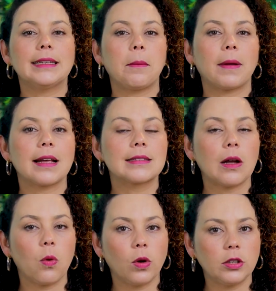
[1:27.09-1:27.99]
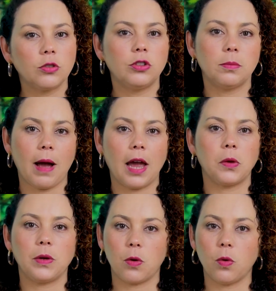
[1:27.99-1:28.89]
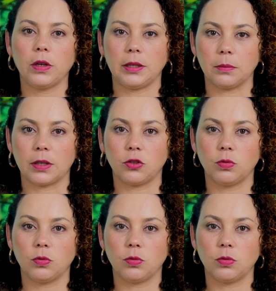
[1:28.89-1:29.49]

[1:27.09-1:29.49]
e na Praça 8 de Maio, em Coimbra,